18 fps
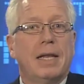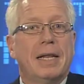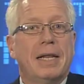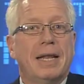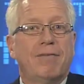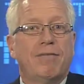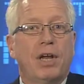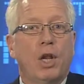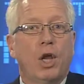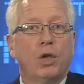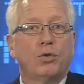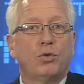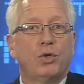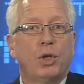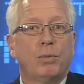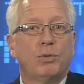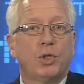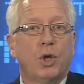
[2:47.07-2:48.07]
La valeur
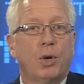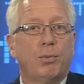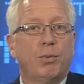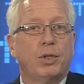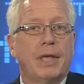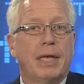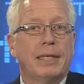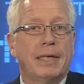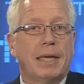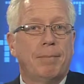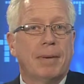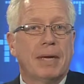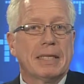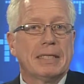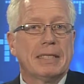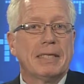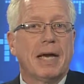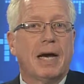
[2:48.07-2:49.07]
d'une option peut être
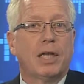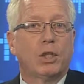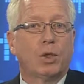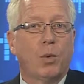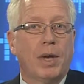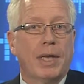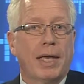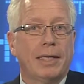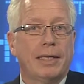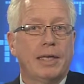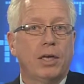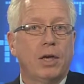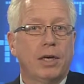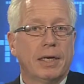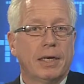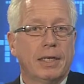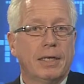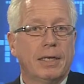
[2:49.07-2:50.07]
répartie en trois
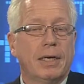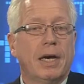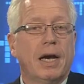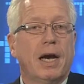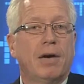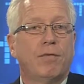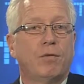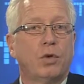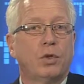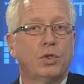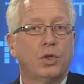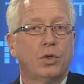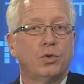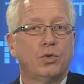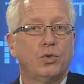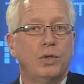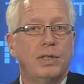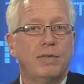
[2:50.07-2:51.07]
catégories en fonction
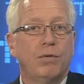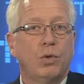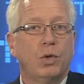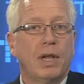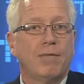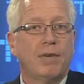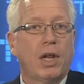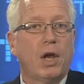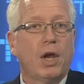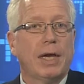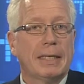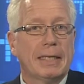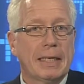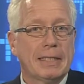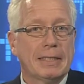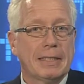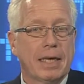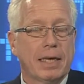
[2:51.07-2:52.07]
du niveau de la valeur
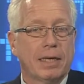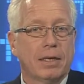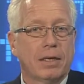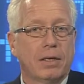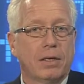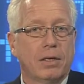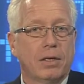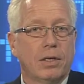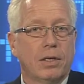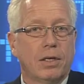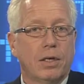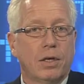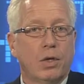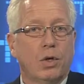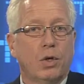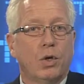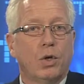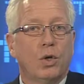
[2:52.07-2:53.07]
intrinsèque.
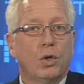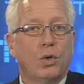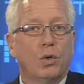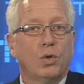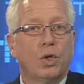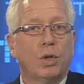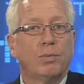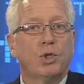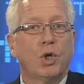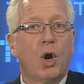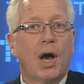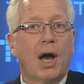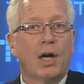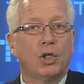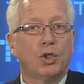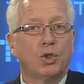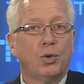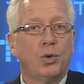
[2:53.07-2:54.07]
Une option
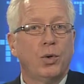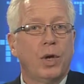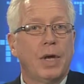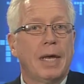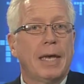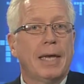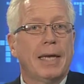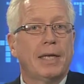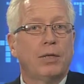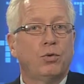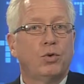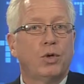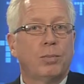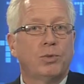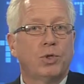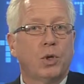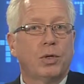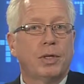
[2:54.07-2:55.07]
en jeu est une
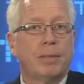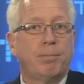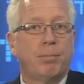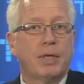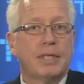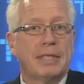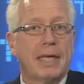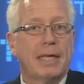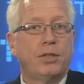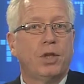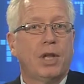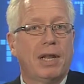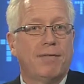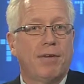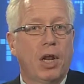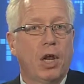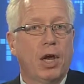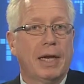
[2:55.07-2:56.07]
option qui possède de la
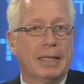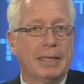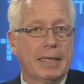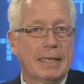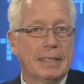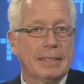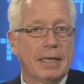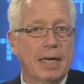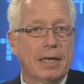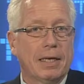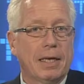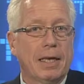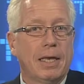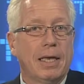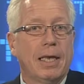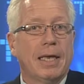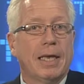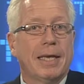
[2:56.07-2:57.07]
valeur intrinsèque
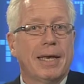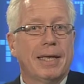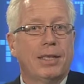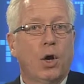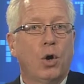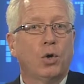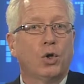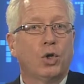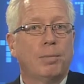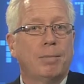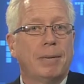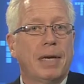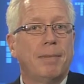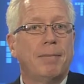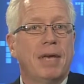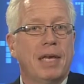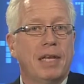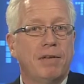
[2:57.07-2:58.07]
et a donc une
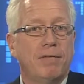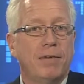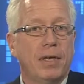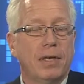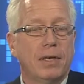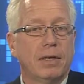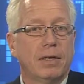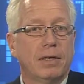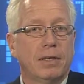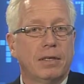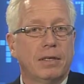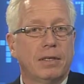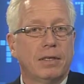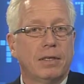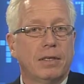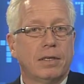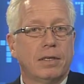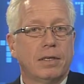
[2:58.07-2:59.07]
prime élevée.
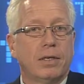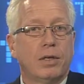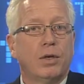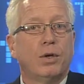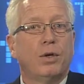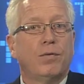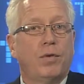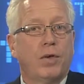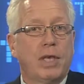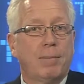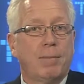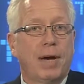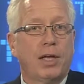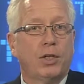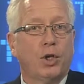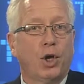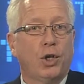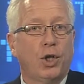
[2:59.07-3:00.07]
Veuillez
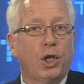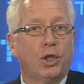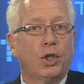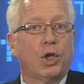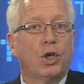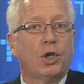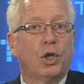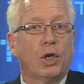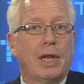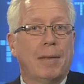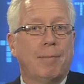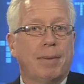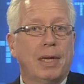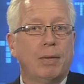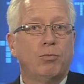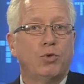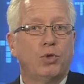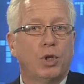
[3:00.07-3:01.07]
prendre note que la
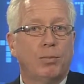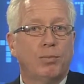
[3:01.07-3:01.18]
prime d'une